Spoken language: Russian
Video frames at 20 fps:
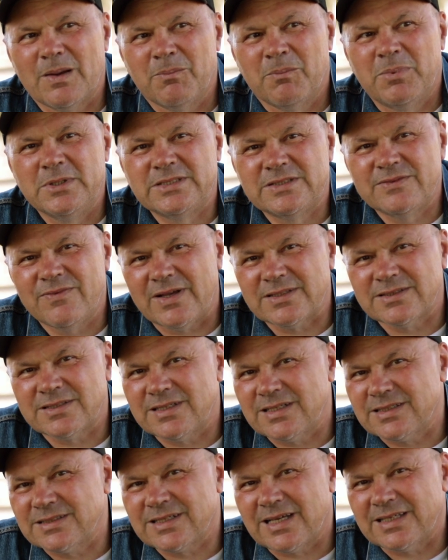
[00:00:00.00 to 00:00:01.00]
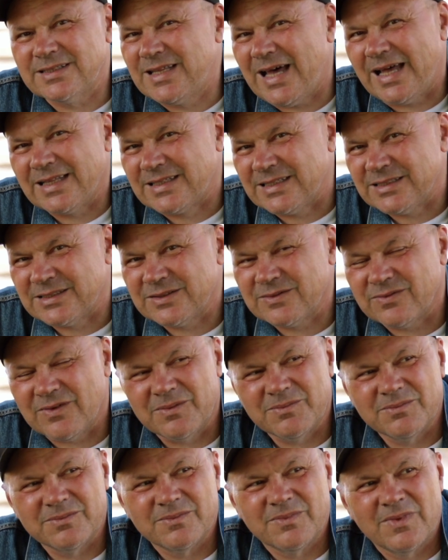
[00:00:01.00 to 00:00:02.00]
быть связана с ходатайством
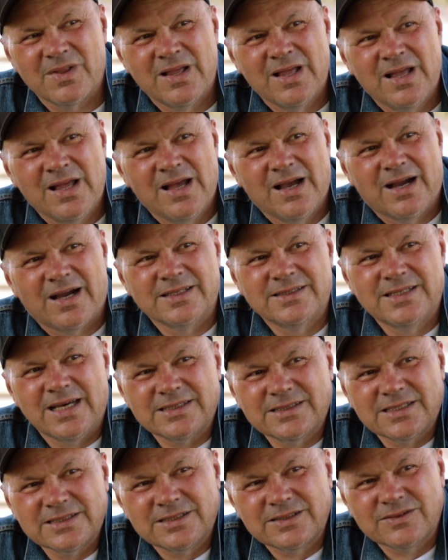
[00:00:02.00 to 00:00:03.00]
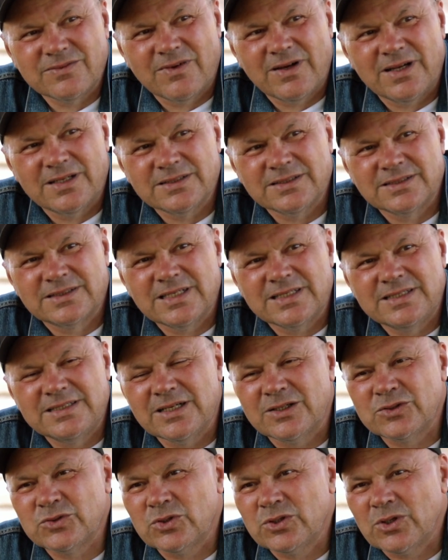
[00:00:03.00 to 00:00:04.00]
ходатайство за
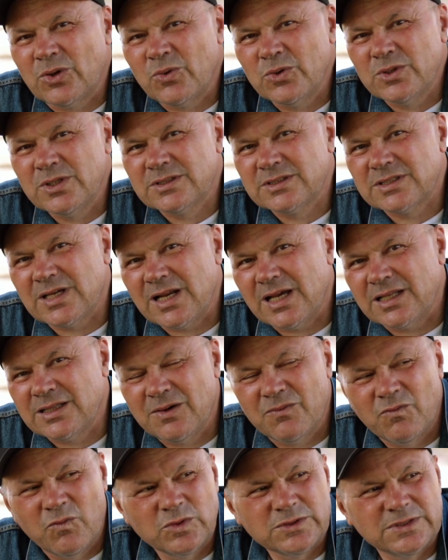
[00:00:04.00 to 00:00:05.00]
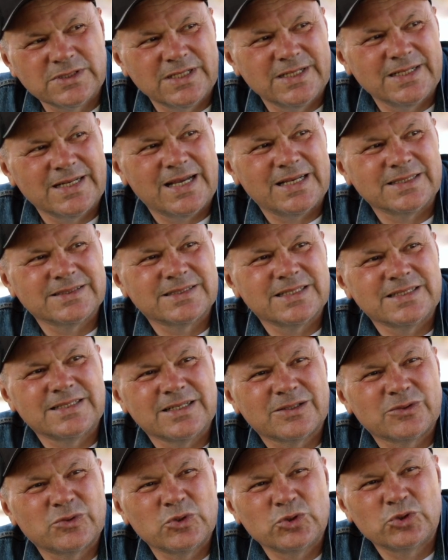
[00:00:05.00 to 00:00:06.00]
тех, кто находится рядом возле нас, за
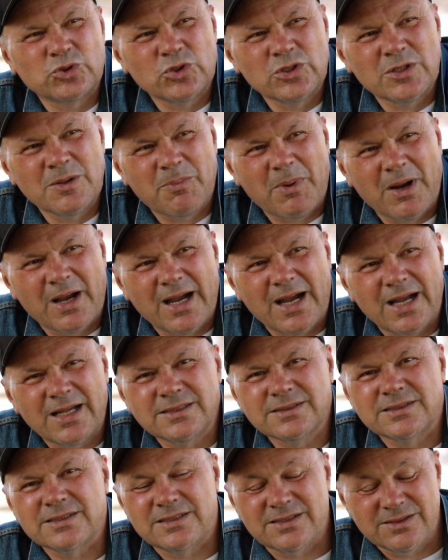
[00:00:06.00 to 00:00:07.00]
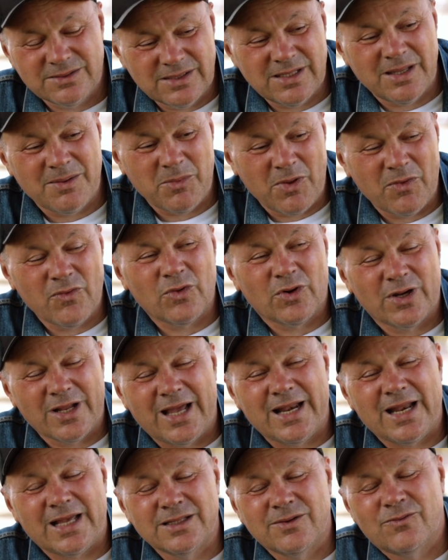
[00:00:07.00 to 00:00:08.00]
тех, кто еще не покаялся, я имею в
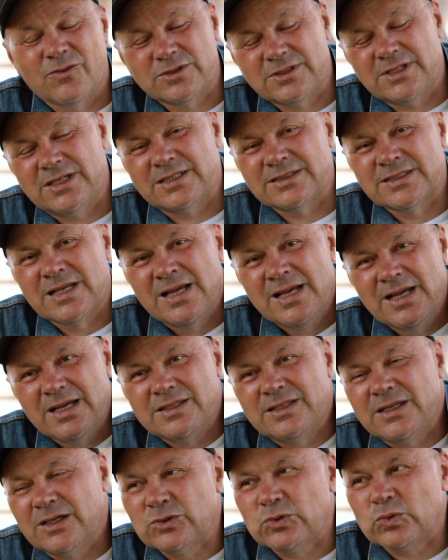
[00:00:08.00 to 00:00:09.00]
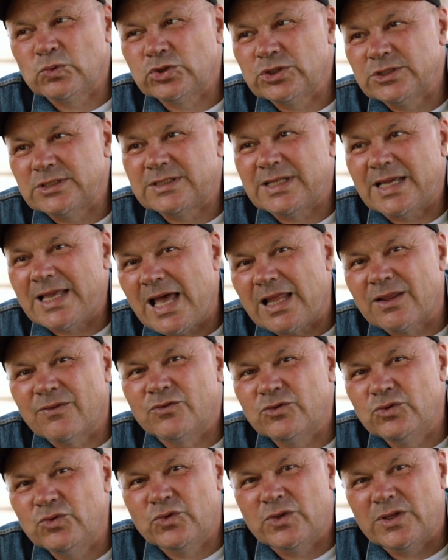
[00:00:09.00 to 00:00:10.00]
виду рядом возле нас, тех, кто уже стоят
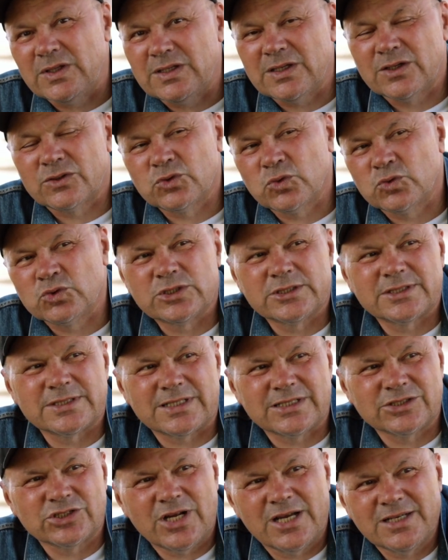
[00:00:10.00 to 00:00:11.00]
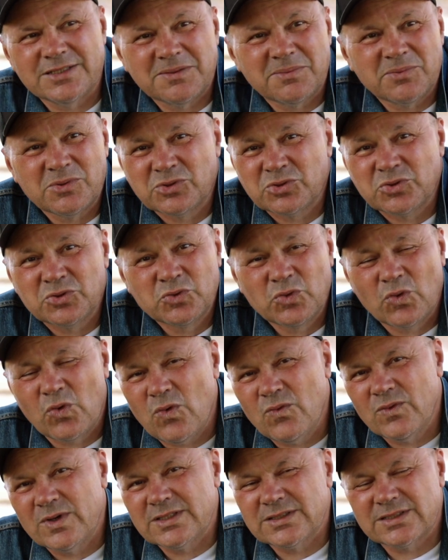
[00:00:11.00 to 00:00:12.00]
в духе, тех, кто уже сражается, потому что
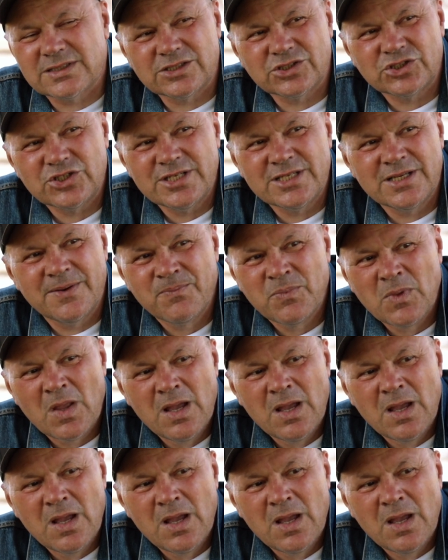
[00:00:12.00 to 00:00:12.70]
духовное сражение,